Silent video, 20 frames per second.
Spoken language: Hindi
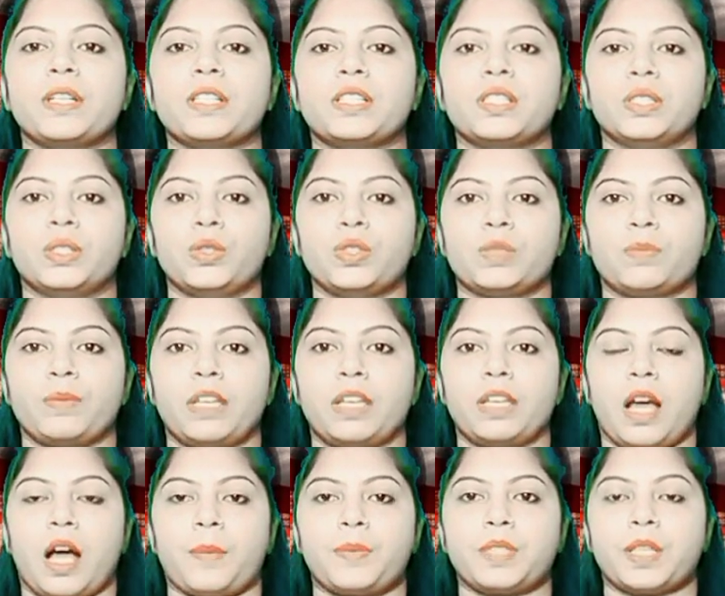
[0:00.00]
न्यूज
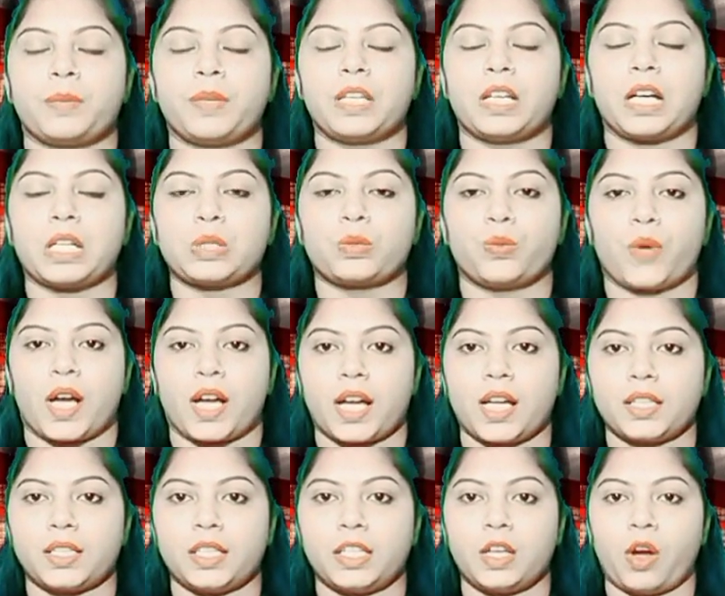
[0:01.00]
में आप सभी का
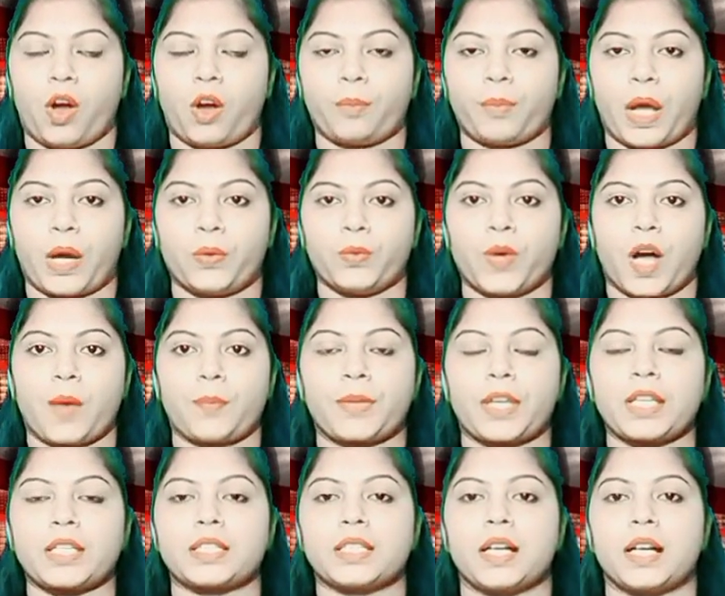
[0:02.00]
स्वागत है और मैं हूं
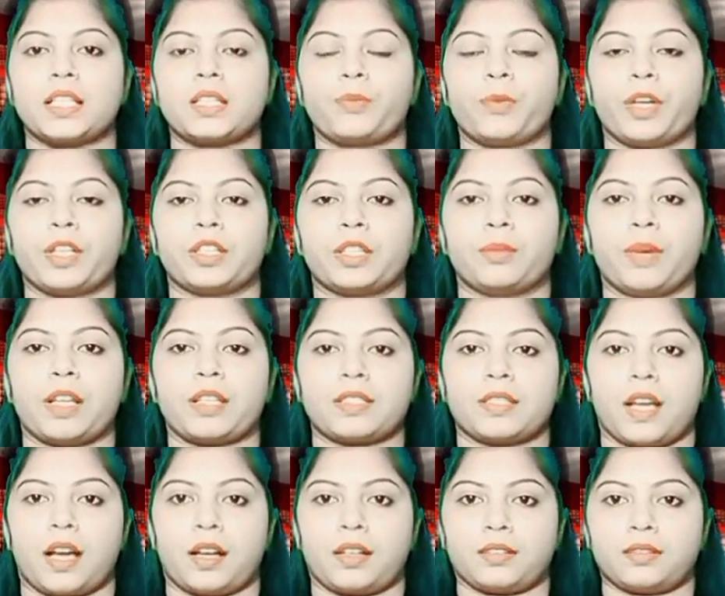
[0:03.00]
आपके साथ प्रतिमा
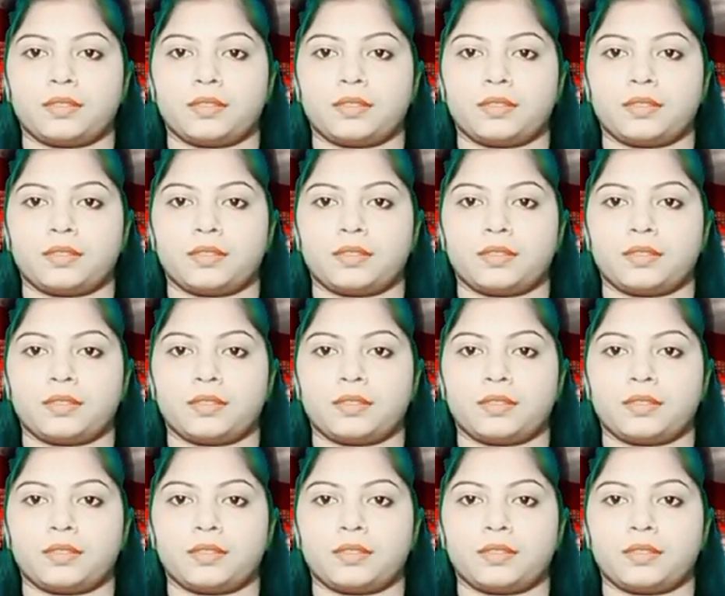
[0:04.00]
शाह